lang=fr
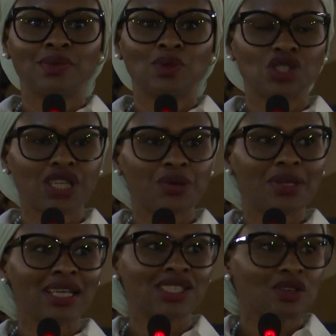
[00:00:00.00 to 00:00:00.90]
où j'ai eu
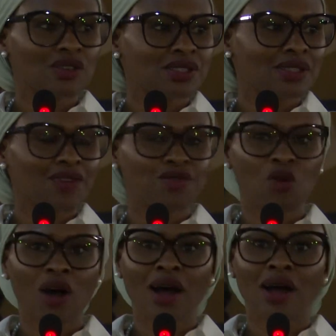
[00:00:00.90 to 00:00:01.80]
la chance
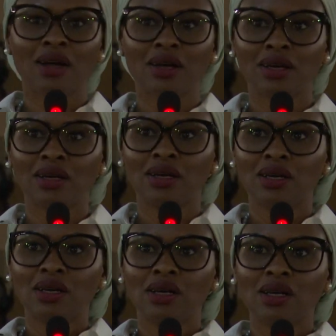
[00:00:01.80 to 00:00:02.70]
d'avoir
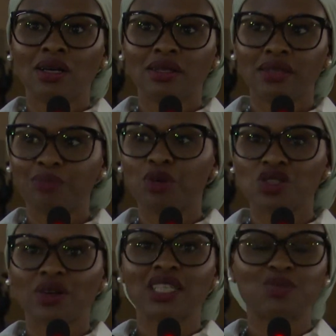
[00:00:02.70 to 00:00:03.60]
des
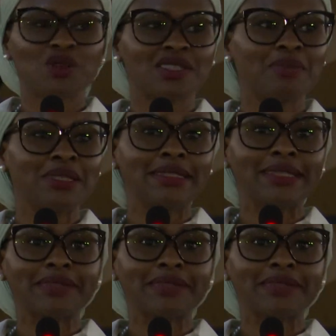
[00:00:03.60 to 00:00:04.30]
postes de responsabilité